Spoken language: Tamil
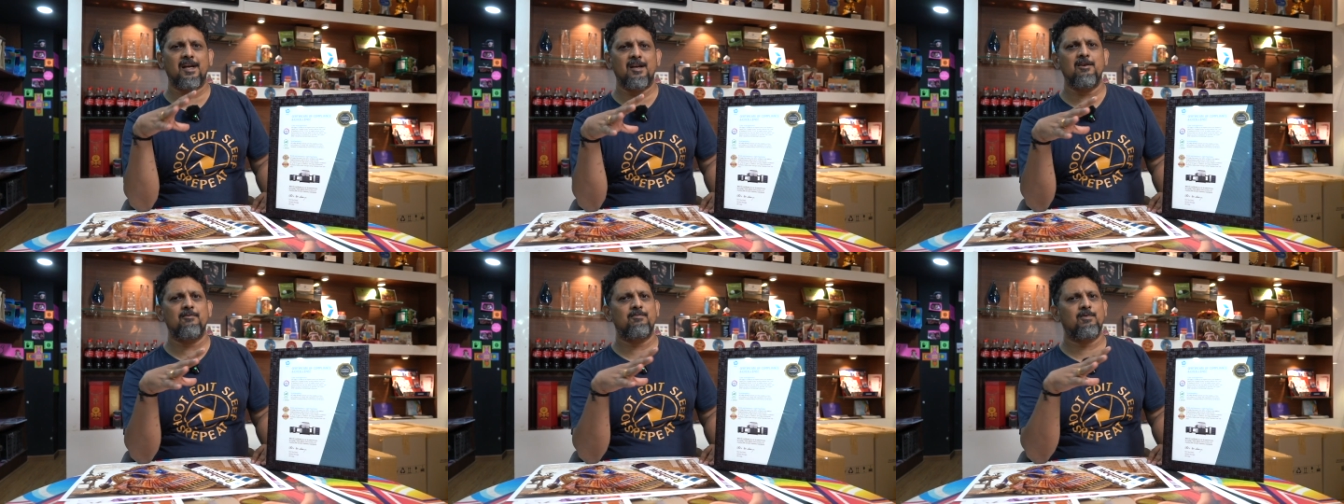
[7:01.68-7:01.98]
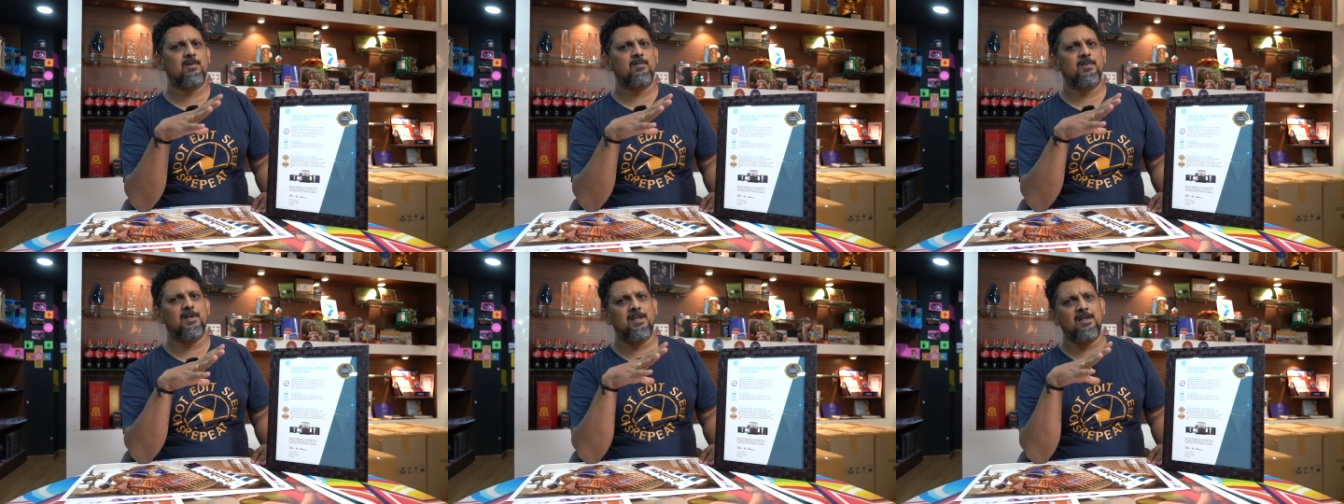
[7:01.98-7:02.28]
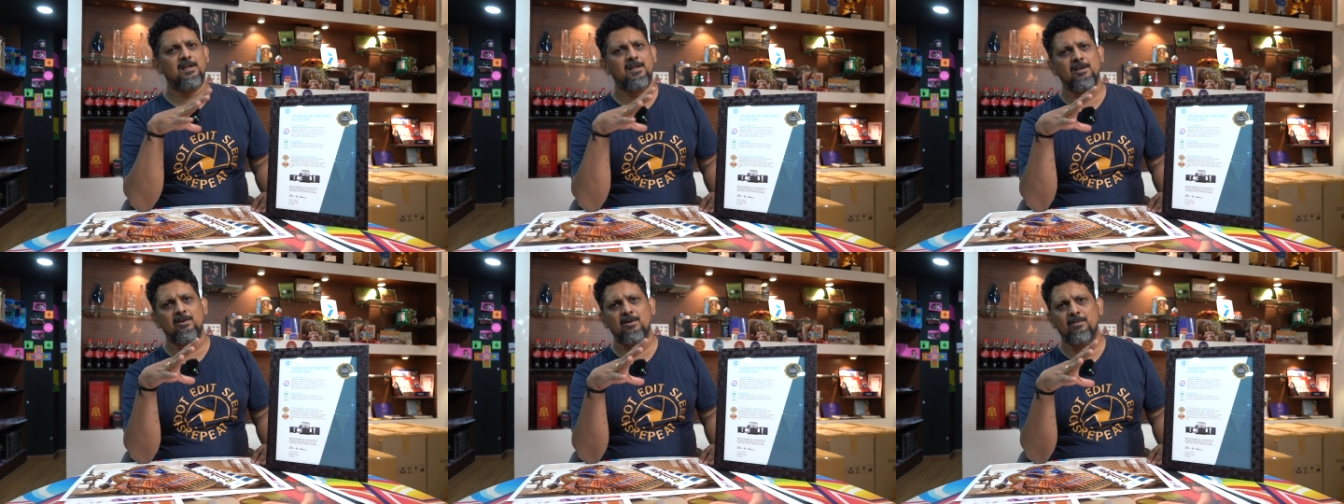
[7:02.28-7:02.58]
கேள்விப்பட்ட மாதிரி
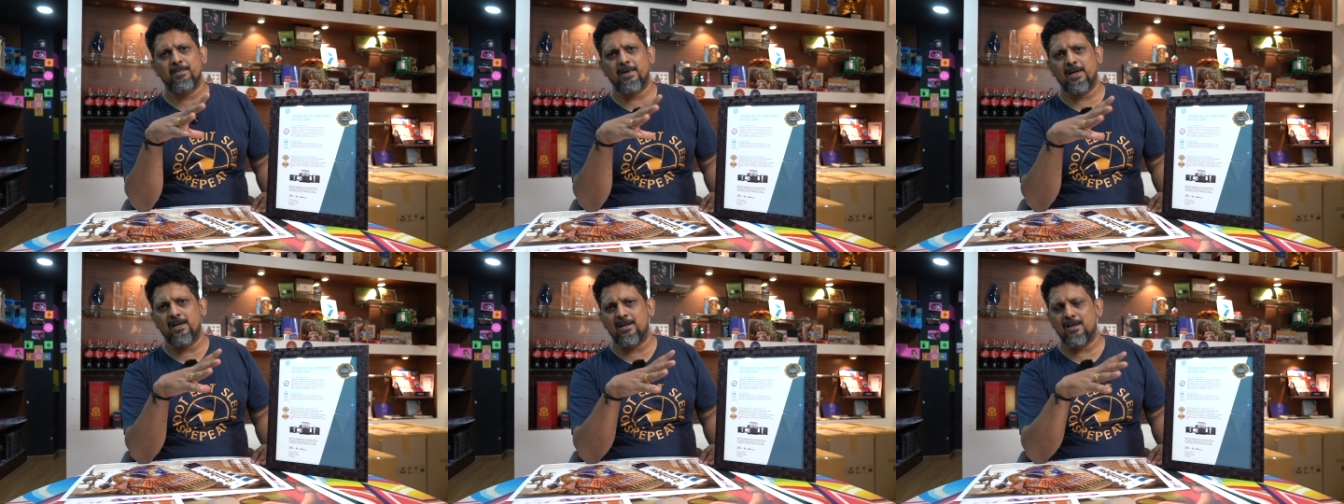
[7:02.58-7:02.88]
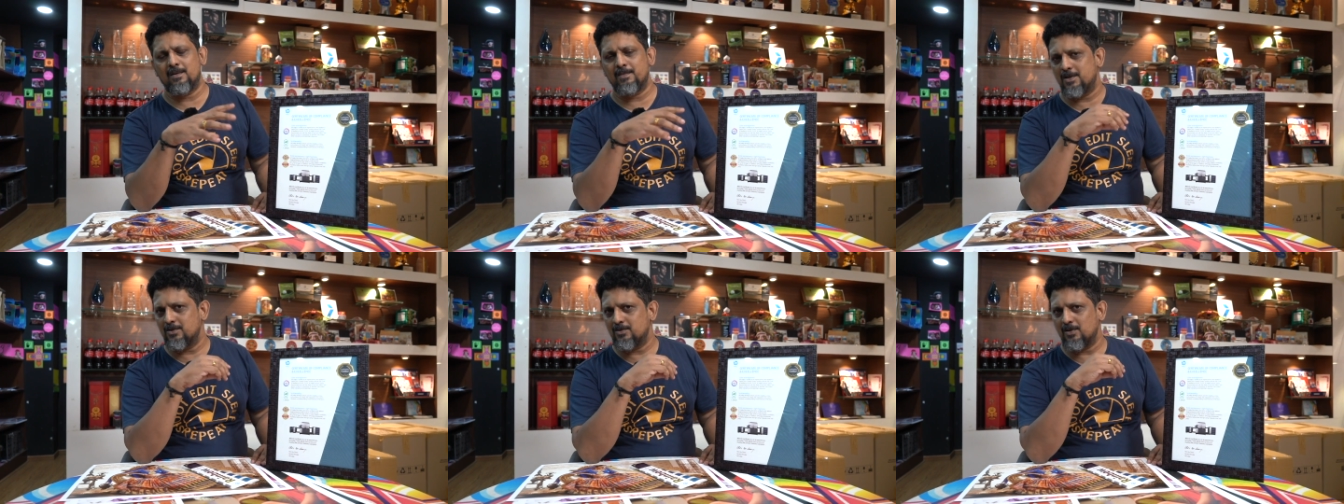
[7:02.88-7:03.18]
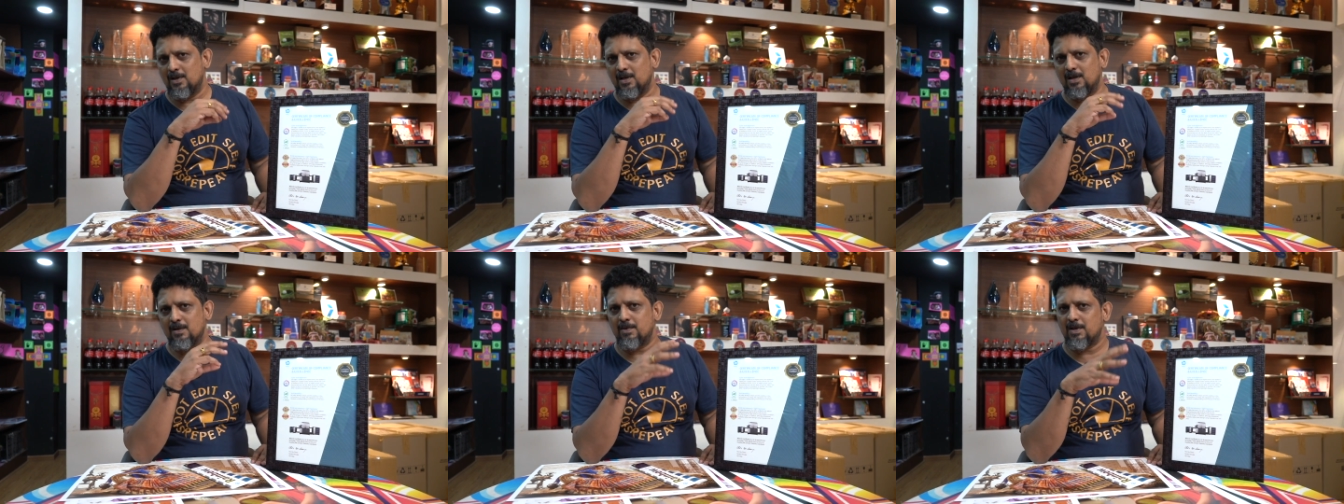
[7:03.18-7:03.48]
இண்டிகோ பிரிண்ட் அப்படின்னு
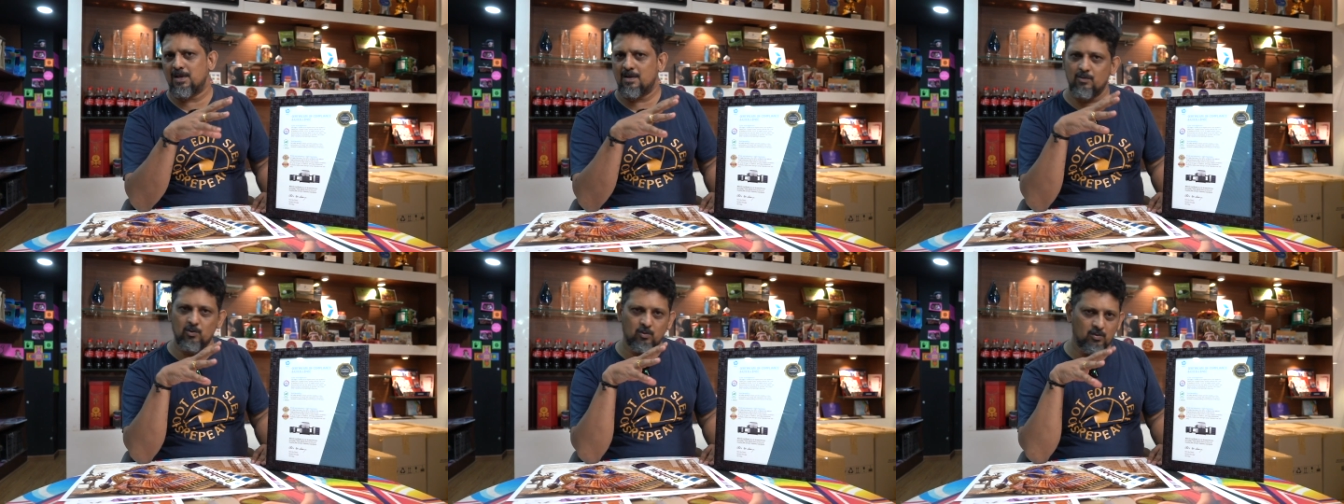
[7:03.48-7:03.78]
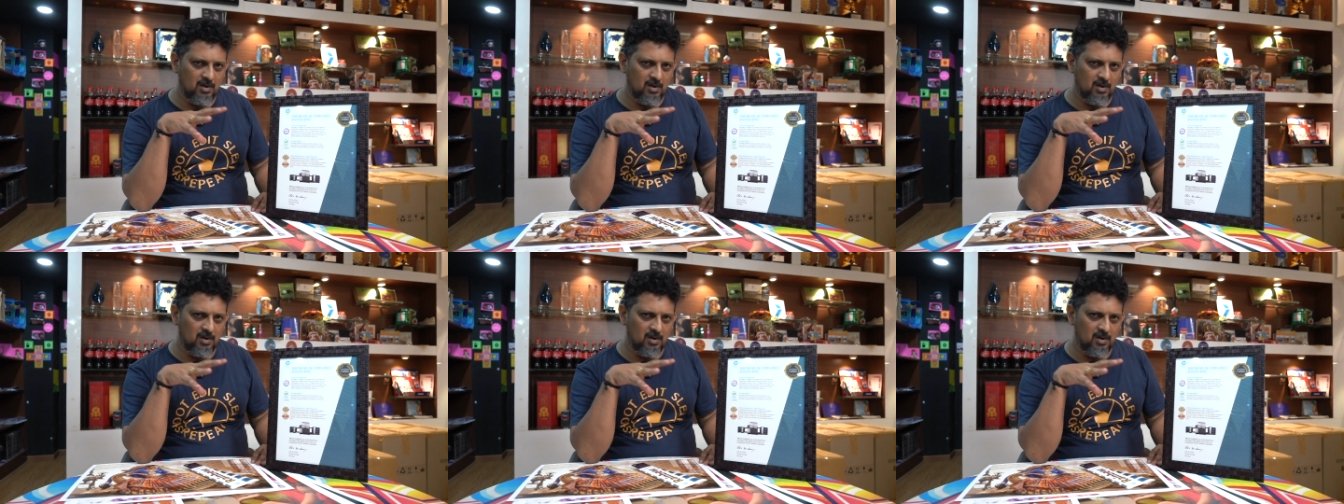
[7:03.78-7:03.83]
சொல்லிட்டு பட் நம்ம